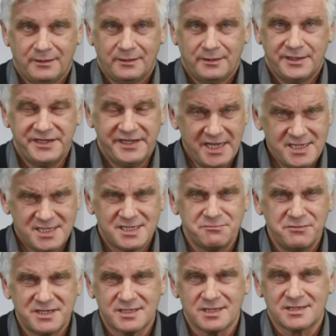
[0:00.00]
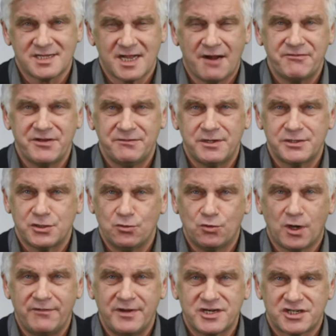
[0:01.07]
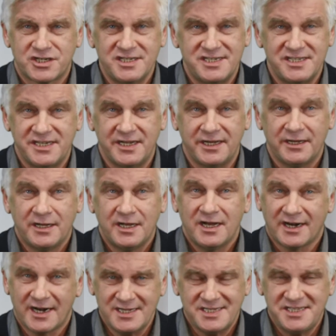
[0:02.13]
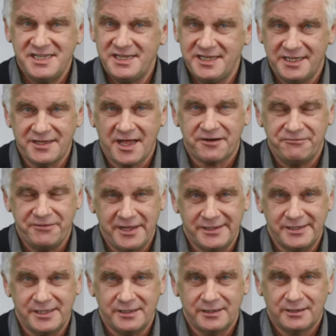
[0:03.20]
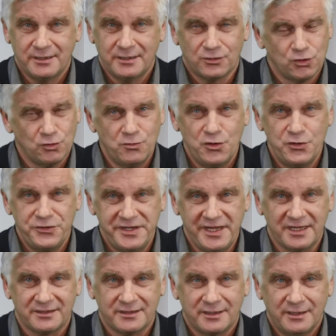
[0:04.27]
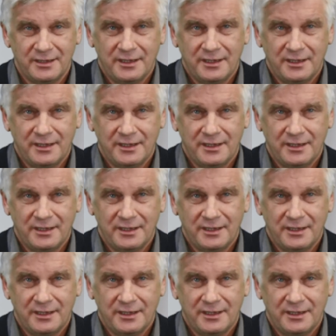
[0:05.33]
Есть смысл сравнивать уровень жизни России и Норвегии? Думаю, нет.